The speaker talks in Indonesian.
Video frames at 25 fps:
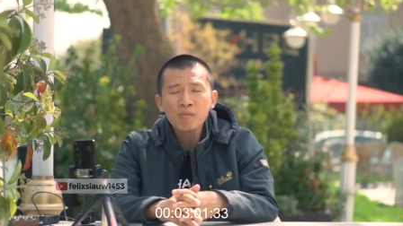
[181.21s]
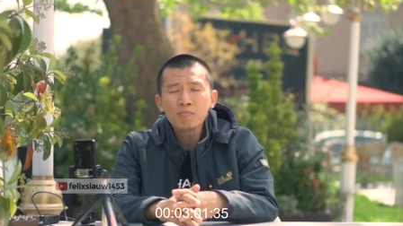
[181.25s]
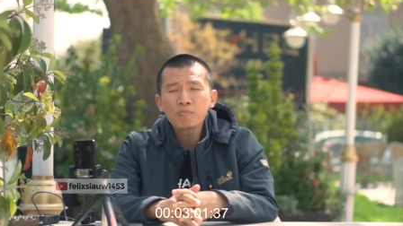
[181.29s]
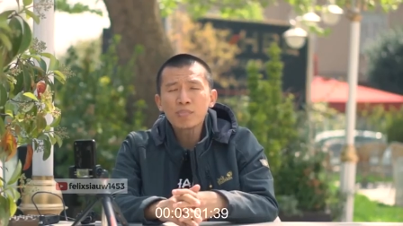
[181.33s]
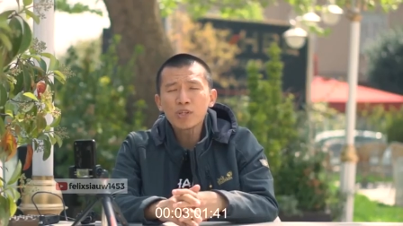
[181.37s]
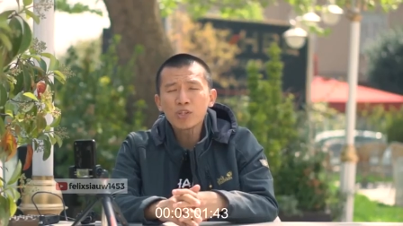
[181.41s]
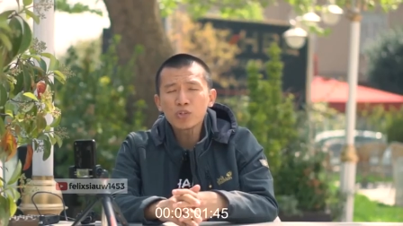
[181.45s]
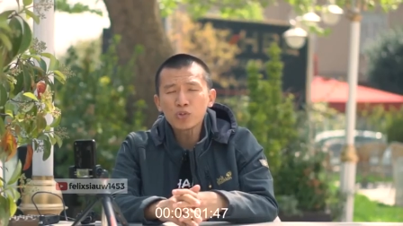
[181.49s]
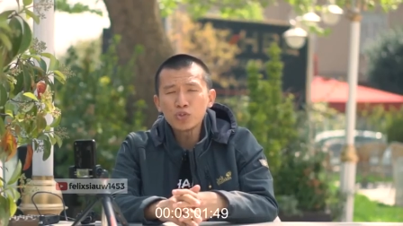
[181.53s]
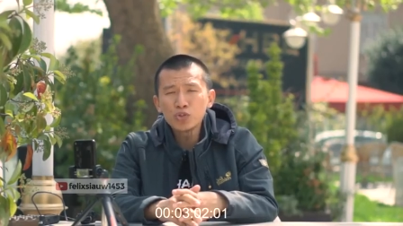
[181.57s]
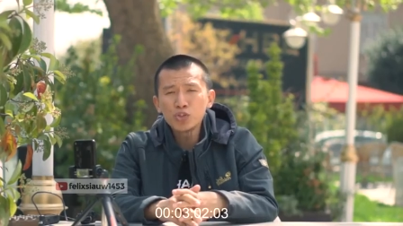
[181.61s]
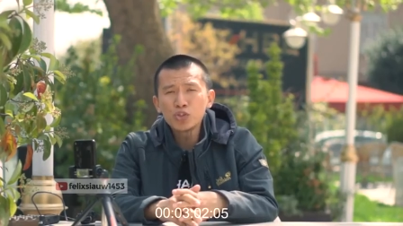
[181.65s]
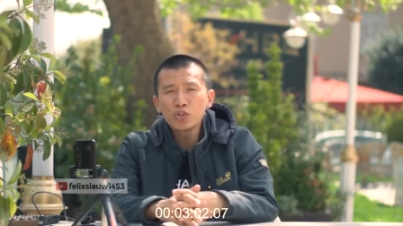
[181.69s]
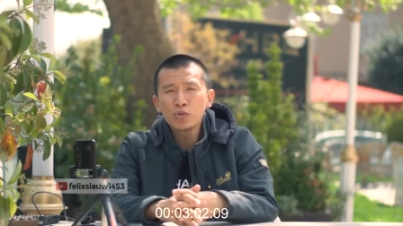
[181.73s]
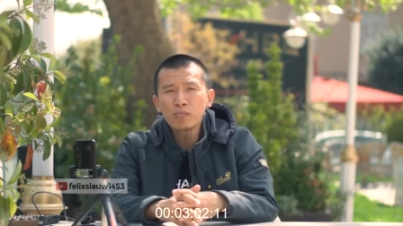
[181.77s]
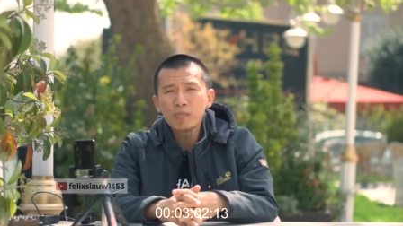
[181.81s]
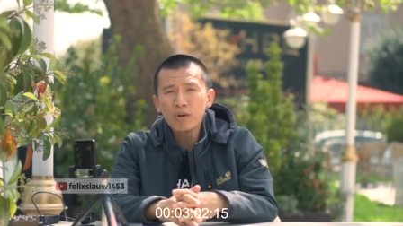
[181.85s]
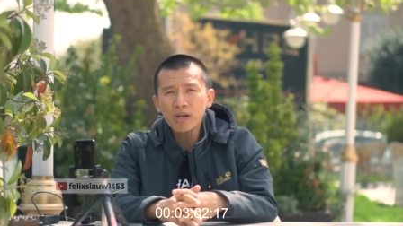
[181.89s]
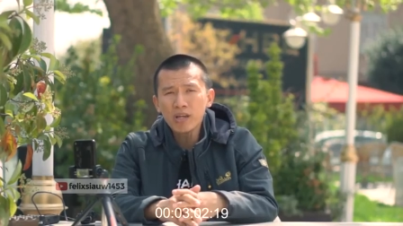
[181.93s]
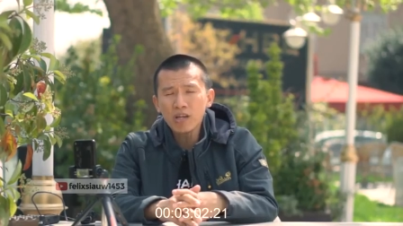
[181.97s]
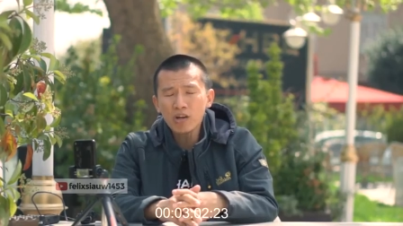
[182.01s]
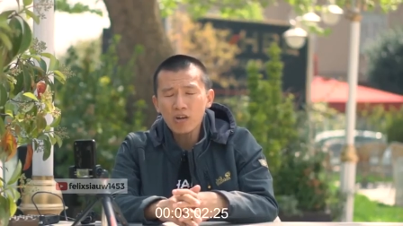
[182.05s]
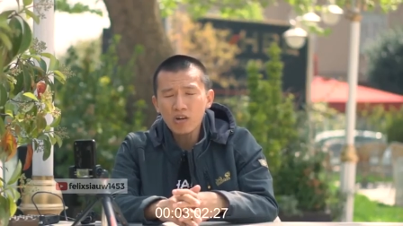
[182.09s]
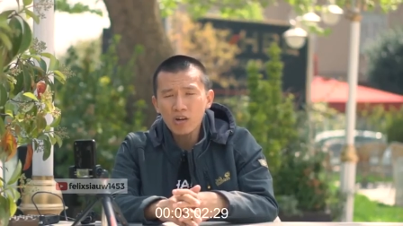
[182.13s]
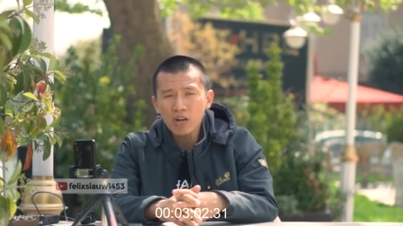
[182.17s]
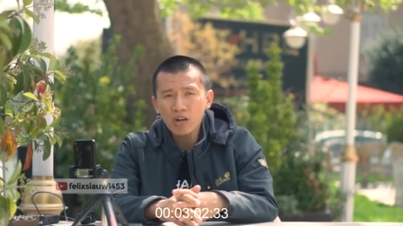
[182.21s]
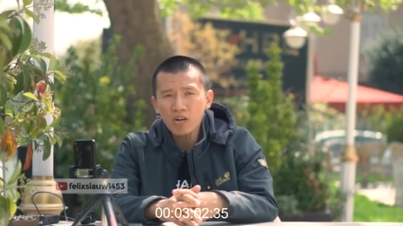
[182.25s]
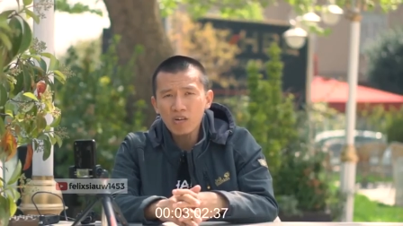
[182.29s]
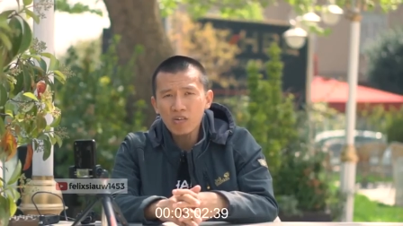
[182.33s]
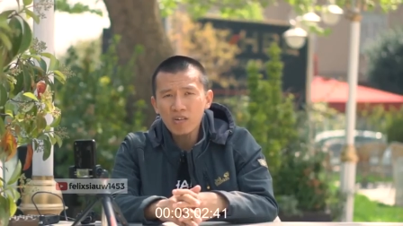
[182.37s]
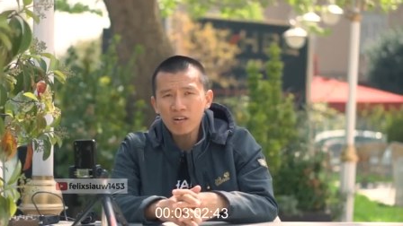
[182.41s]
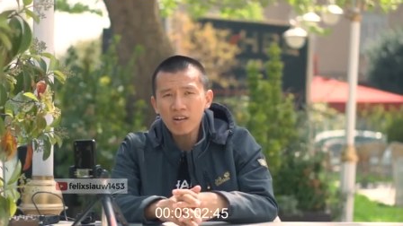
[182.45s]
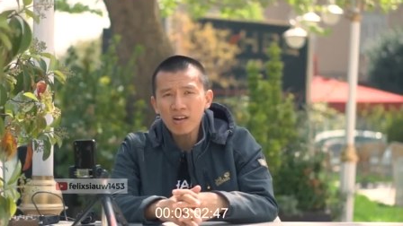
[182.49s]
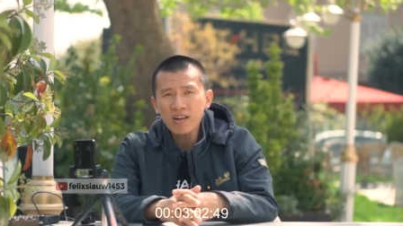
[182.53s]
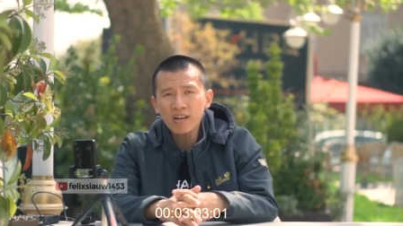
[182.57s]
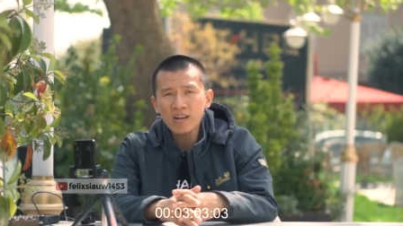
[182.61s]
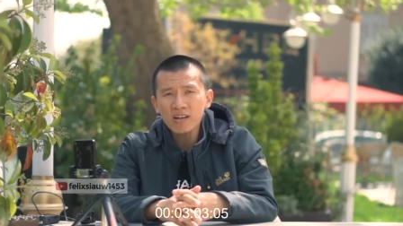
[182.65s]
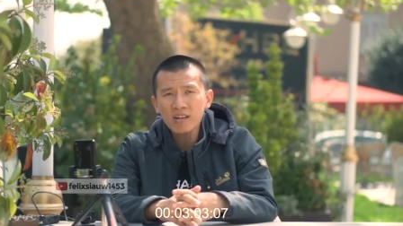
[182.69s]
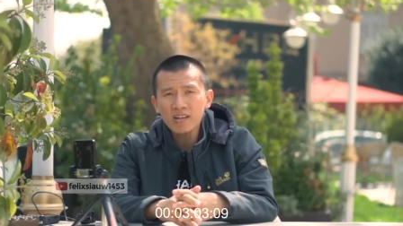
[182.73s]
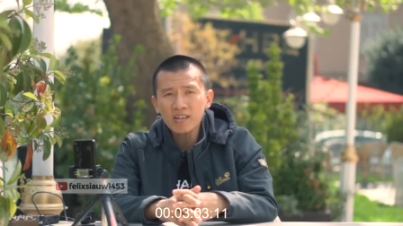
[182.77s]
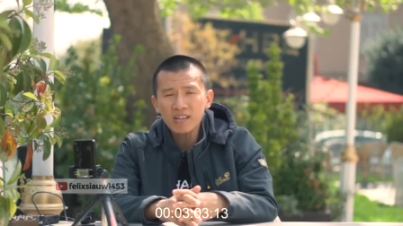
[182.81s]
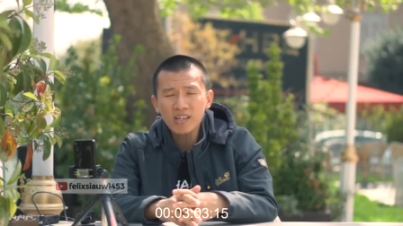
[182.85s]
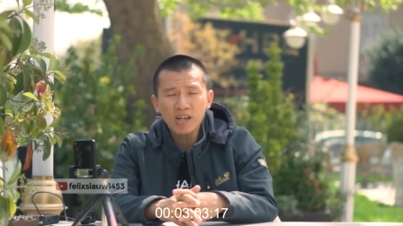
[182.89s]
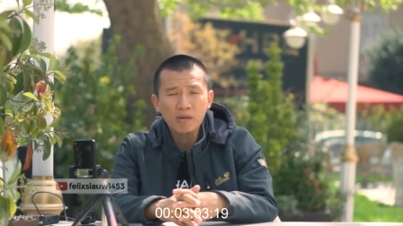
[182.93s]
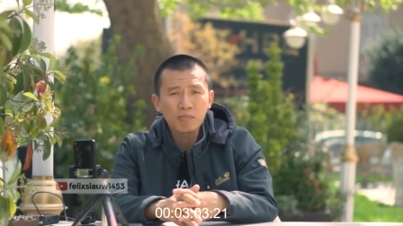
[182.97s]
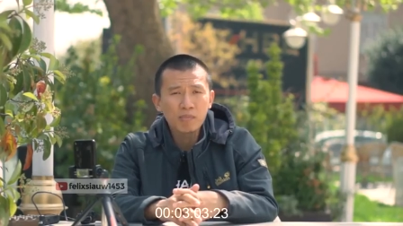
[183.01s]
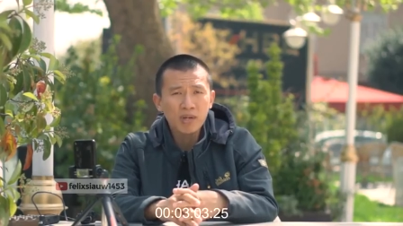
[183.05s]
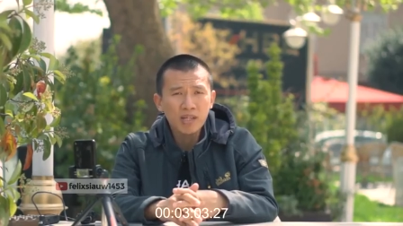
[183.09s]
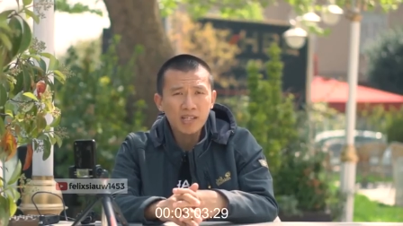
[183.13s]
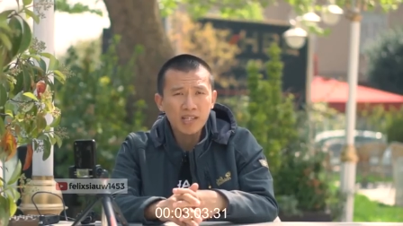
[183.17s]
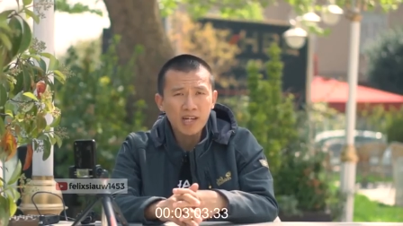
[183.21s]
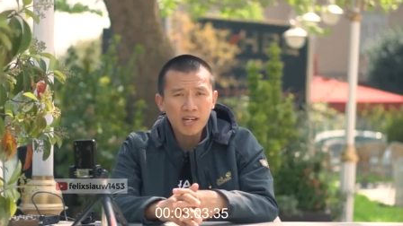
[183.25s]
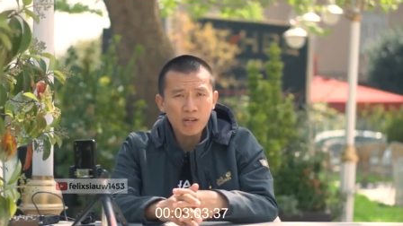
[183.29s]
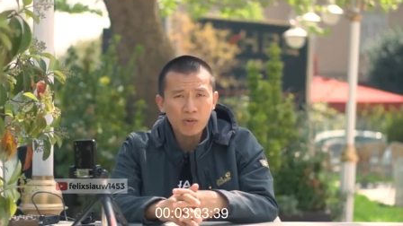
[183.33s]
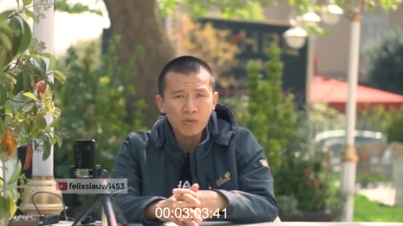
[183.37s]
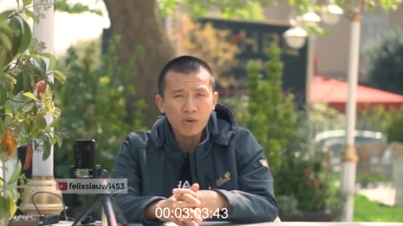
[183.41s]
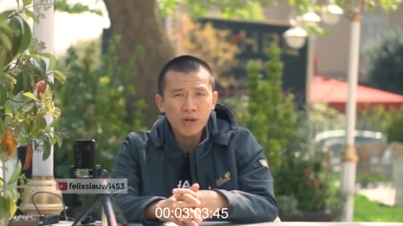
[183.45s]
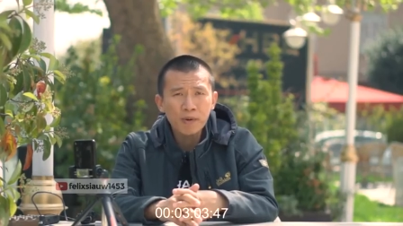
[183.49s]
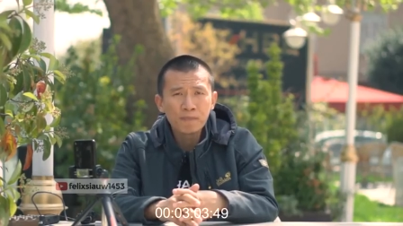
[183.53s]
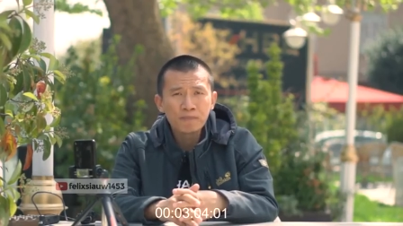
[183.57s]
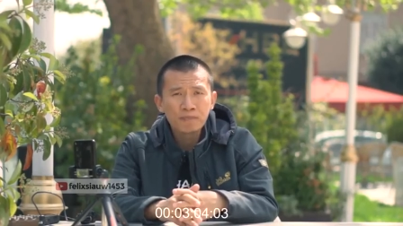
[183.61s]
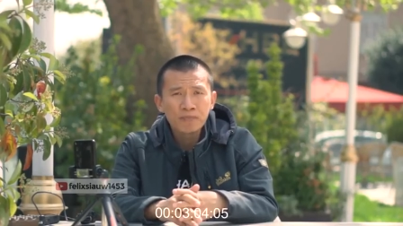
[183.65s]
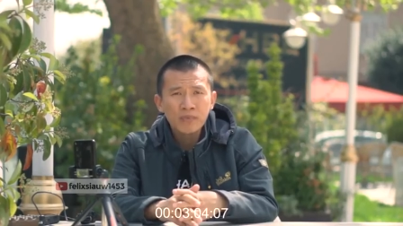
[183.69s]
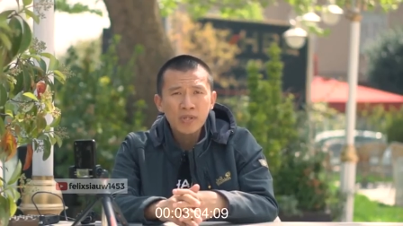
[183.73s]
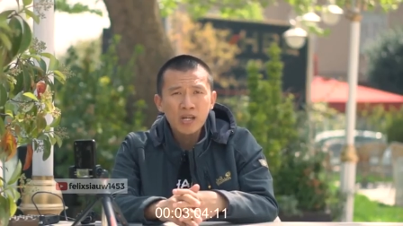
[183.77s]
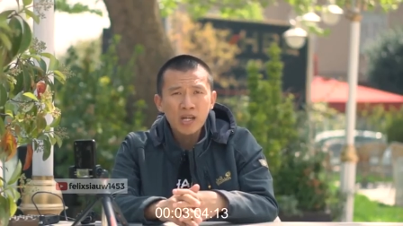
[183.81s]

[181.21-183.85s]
petunjuk bagi orang-orang yang bertakwa.